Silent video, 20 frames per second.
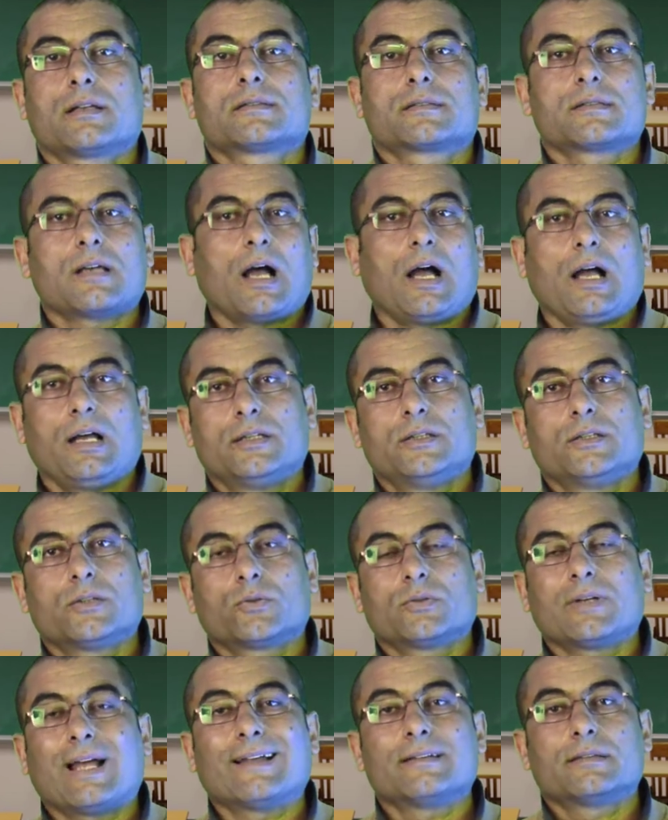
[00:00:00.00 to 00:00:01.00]
صح
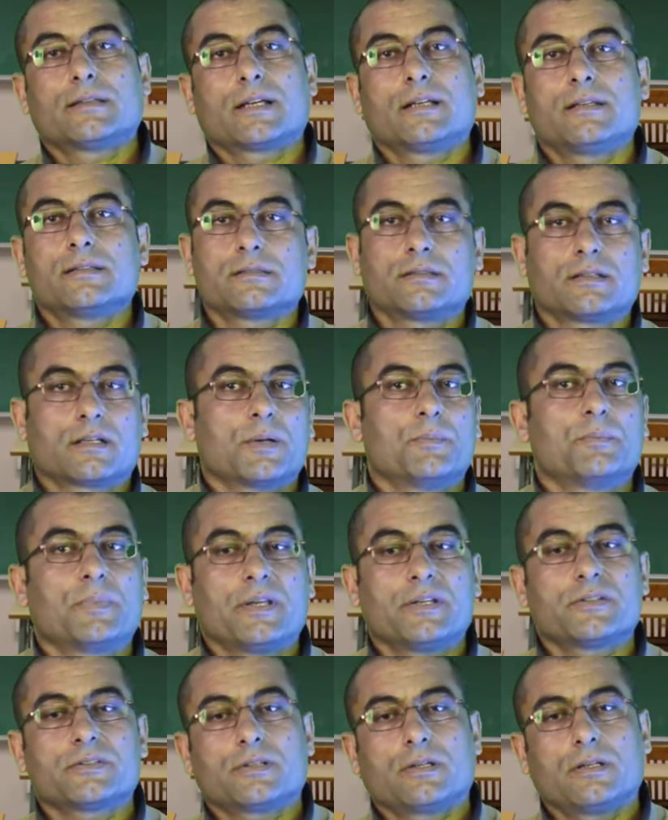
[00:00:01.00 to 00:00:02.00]
يكون عندك ليسن
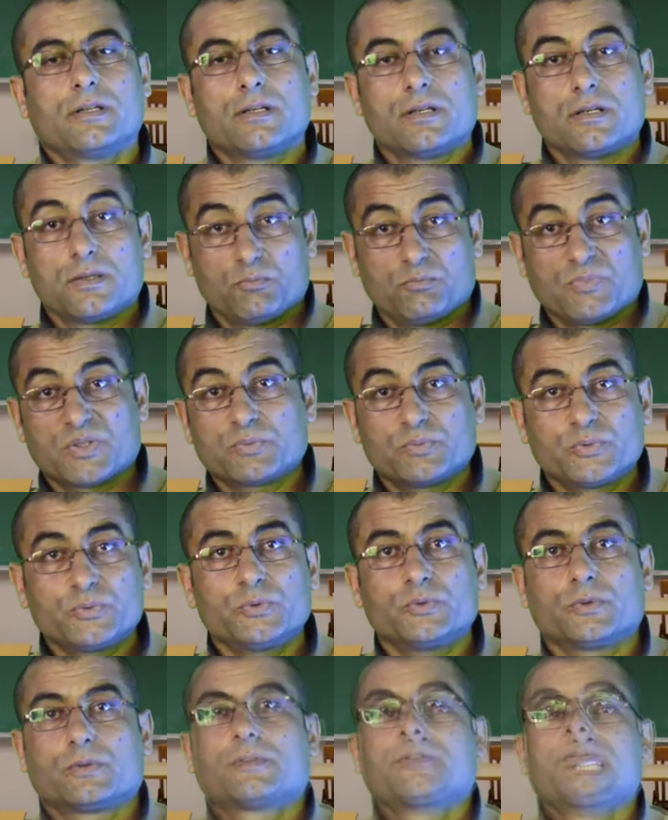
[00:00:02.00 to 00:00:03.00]
كومبرينشن
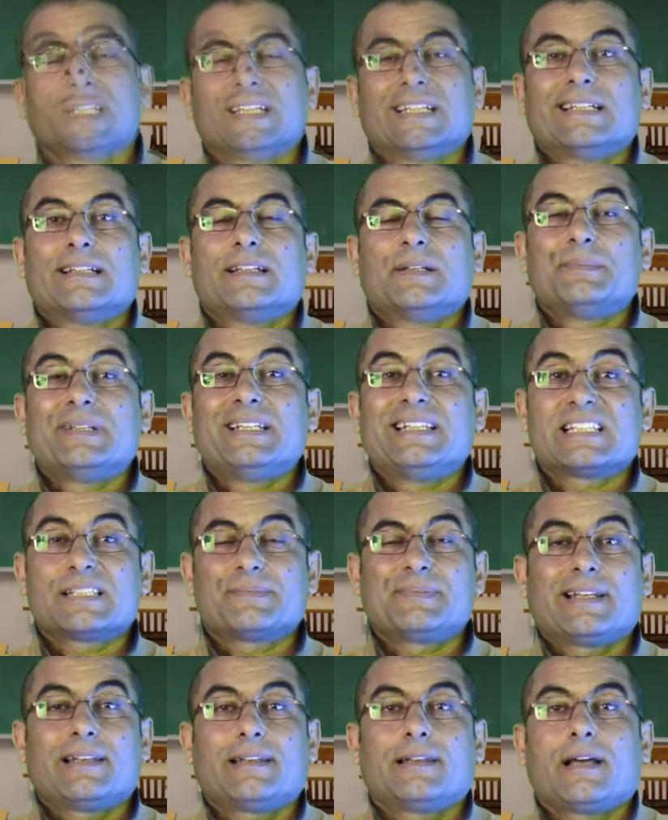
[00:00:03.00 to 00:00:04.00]
مظبوط
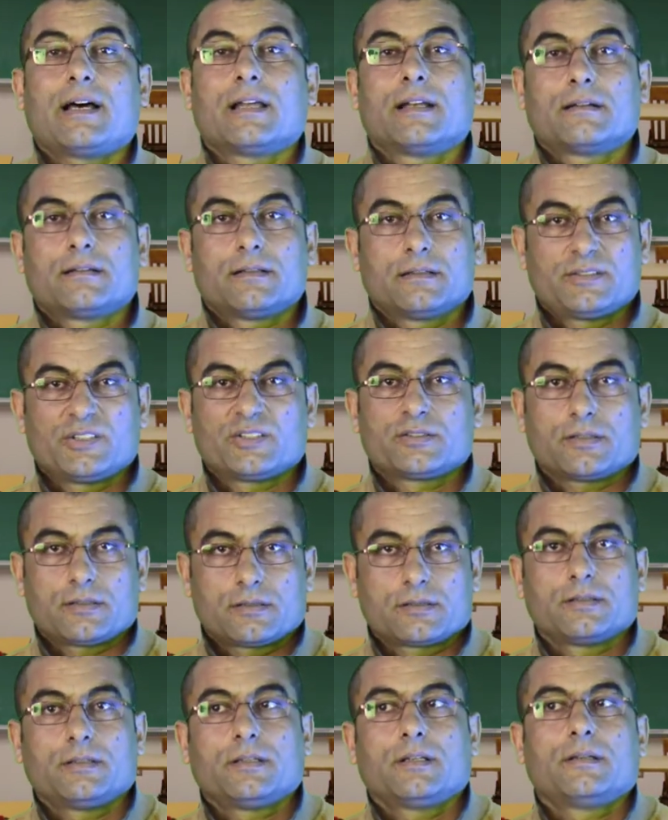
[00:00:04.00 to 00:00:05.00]
بالنسبة لعلاقاتي
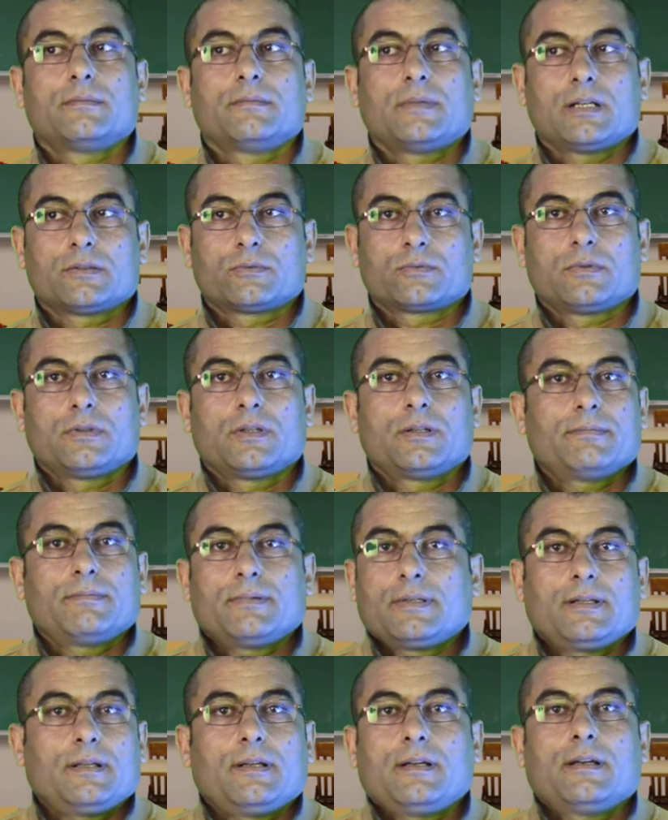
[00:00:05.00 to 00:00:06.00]
الشخصية مع الطلاب
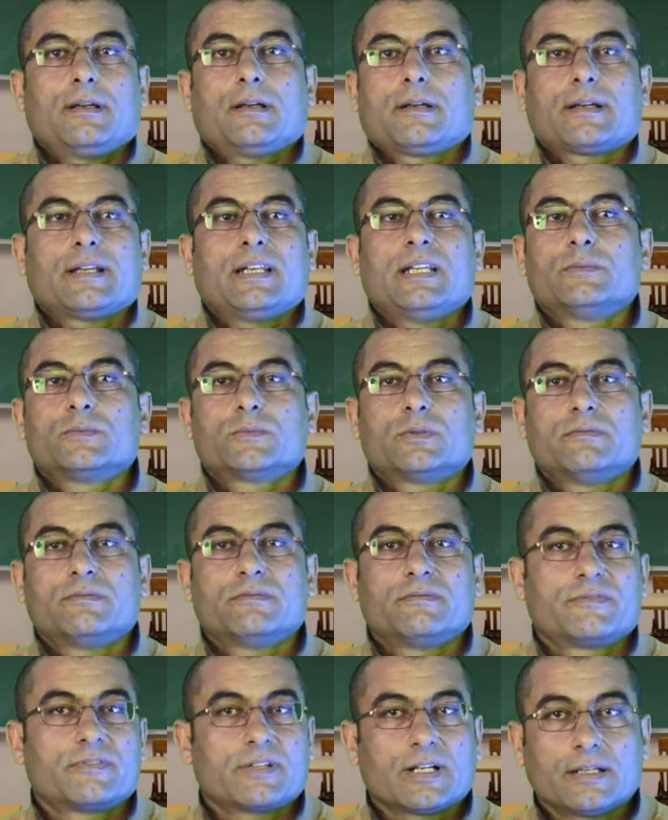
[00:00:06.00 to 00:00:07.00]
أنا
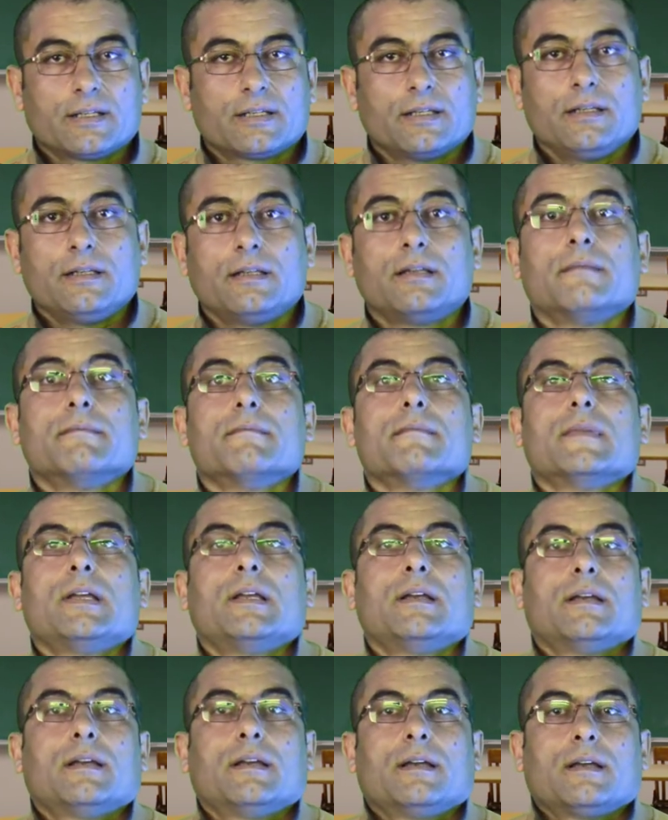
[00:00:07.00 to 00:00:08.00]
هكلمكم فرانكلي
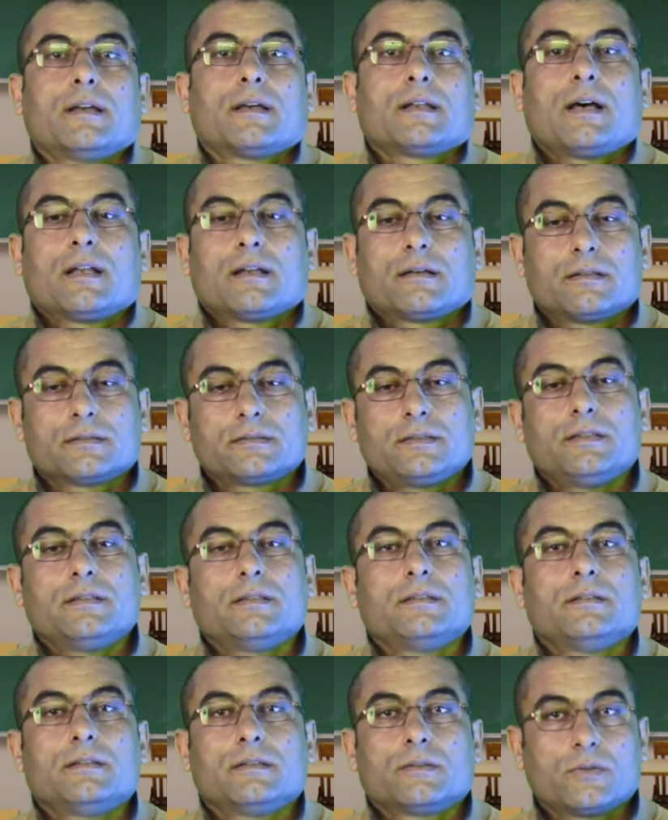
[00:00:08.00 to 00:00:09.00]
أنا
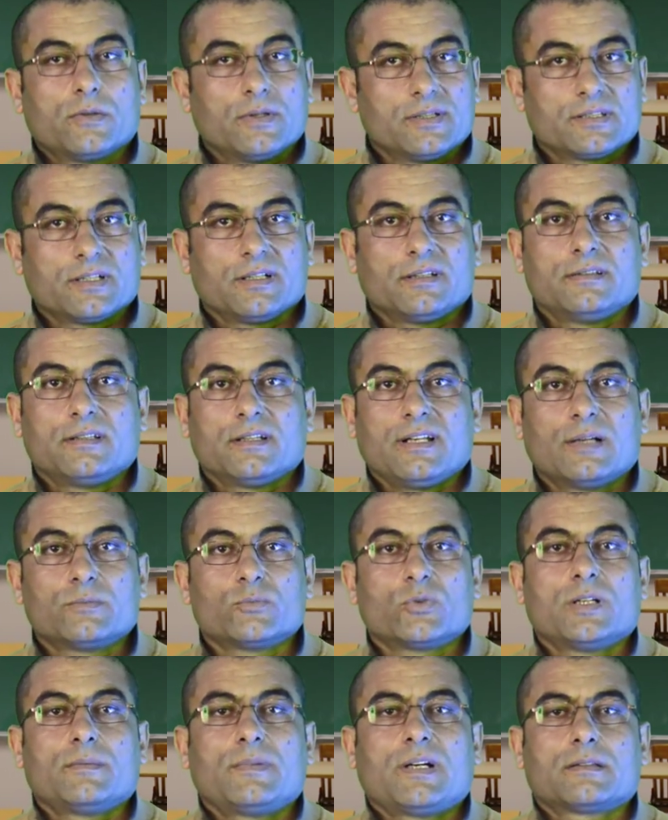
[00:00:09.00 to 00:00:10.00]
علاقاتي كويسة جدا
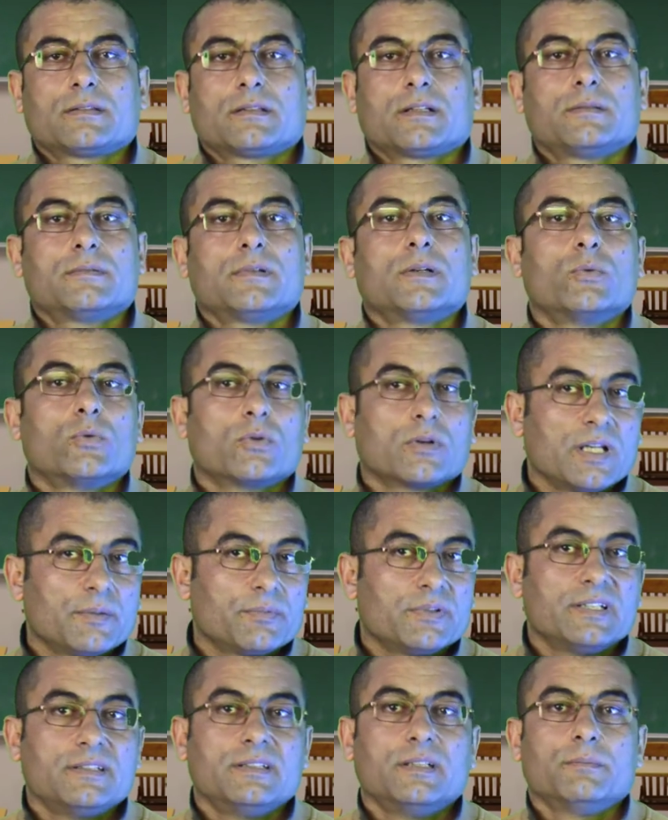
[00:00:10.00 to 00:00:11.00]
الحمد لله مع الطلبة
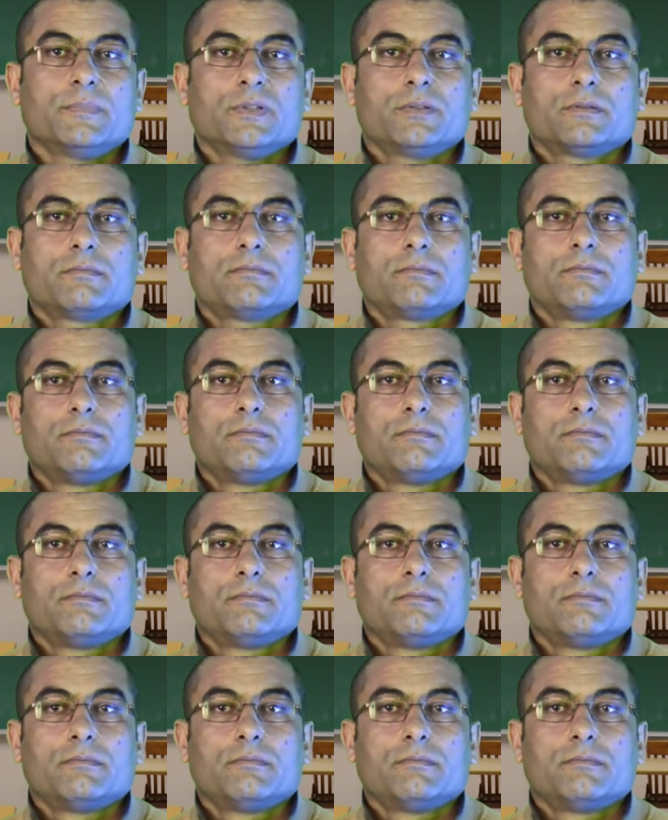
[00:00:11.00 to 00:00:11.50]
وقريب جدا منهم